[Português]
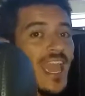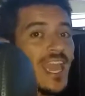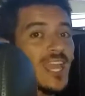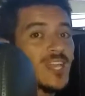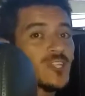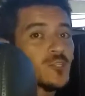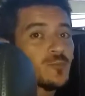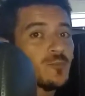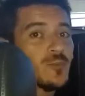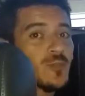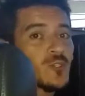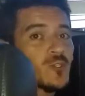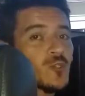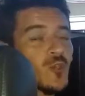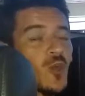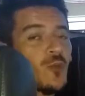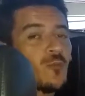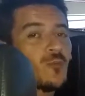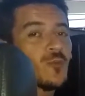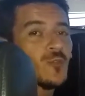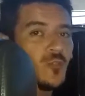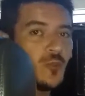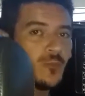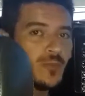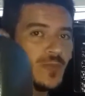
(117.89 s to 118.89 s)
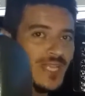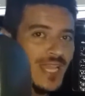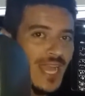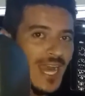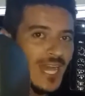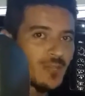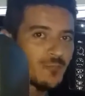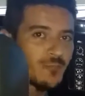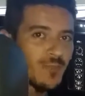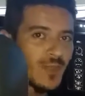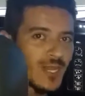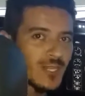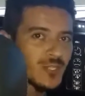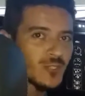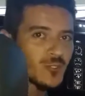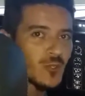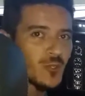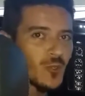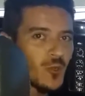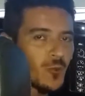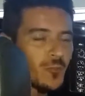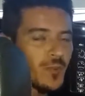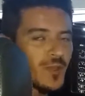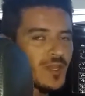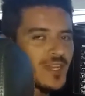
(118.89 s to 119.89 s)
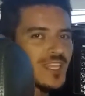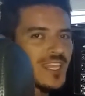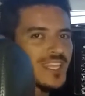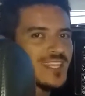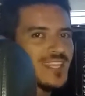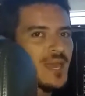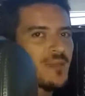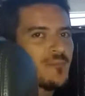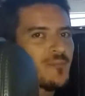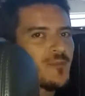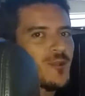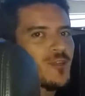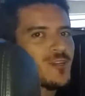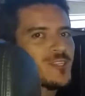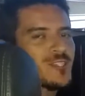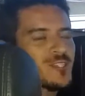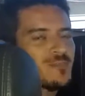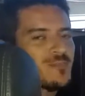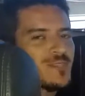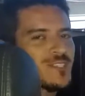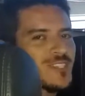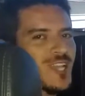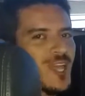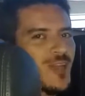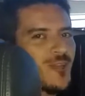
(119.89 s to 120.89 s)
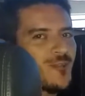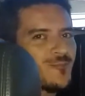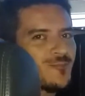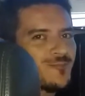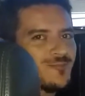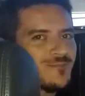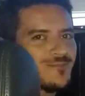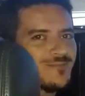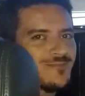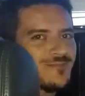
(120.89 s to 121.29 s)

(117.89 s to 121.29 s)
É isso, pessoal. Muito obrigado pela sua companhia. Até a próxima. Tchau.